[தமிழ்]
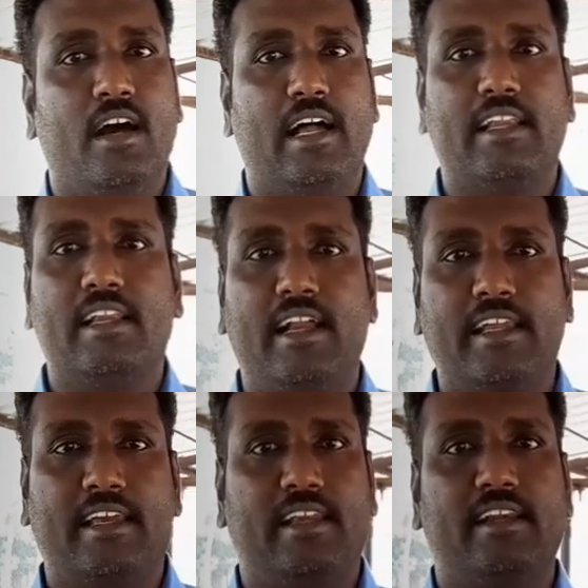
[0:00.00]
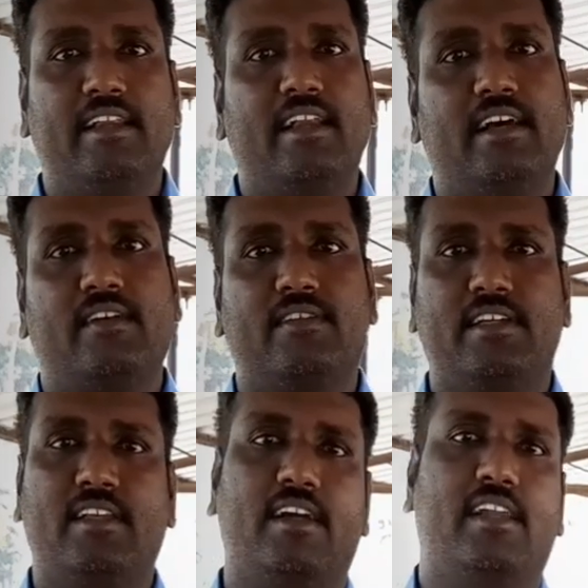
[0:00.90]
அதனால் அன்றைக்கி ரெண்டு நாள் அங்கே
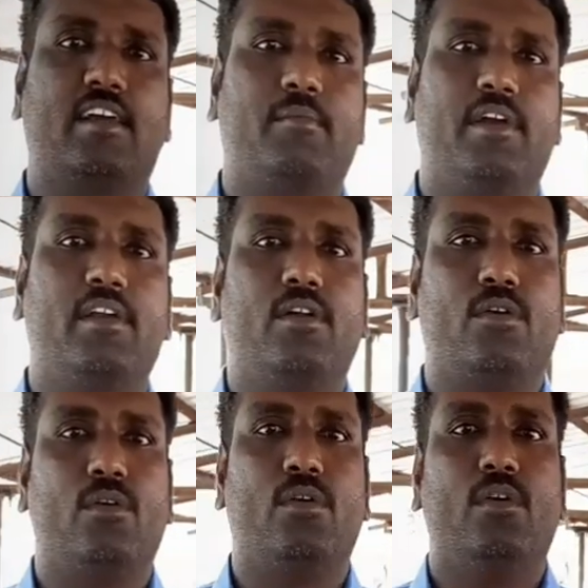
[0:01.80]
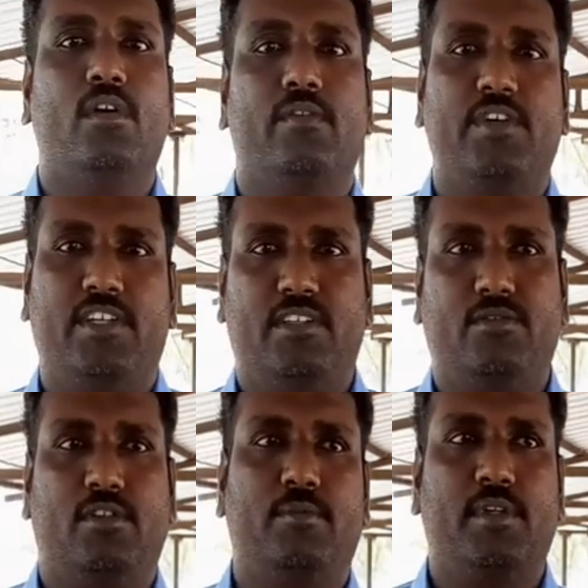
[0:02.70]
வந்தீங்கன்னா கட்டாயமாக இருக்கும் ஃபிஷ்ஷஸ்
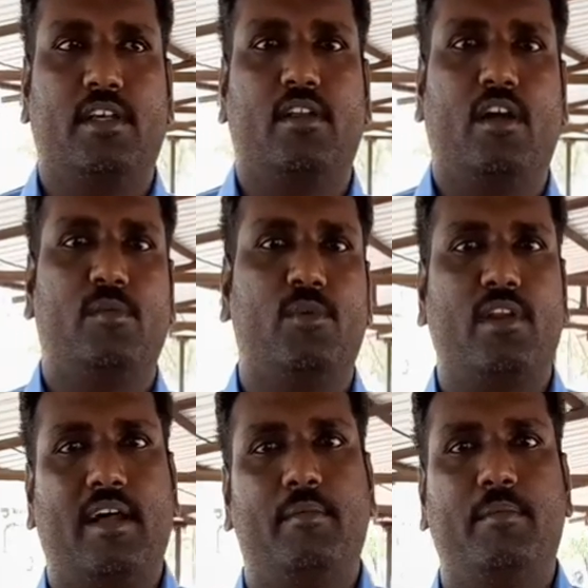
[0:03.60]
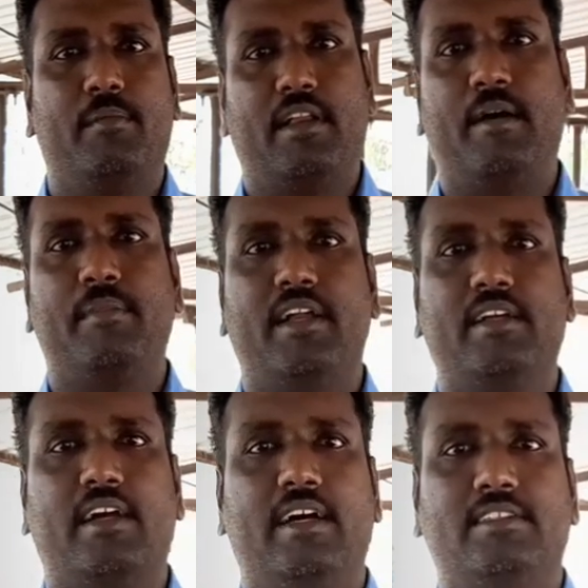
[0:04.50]
வந்து பார்த்திங்கன்னா ஆல்மோஸ்ட் ராம்
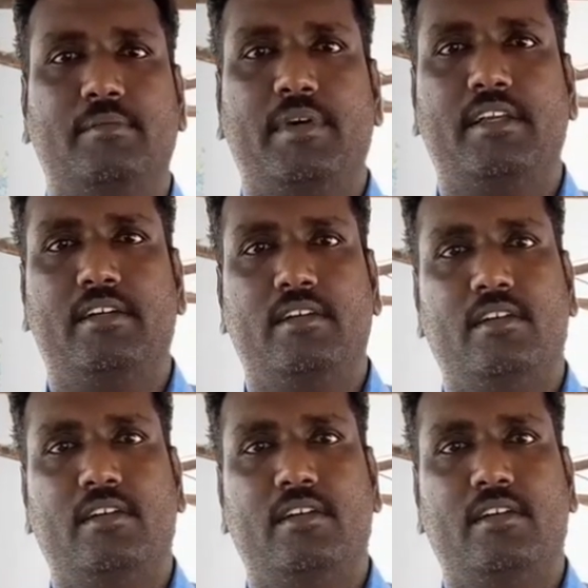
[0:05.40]
ராம்நாடு காசிமேடு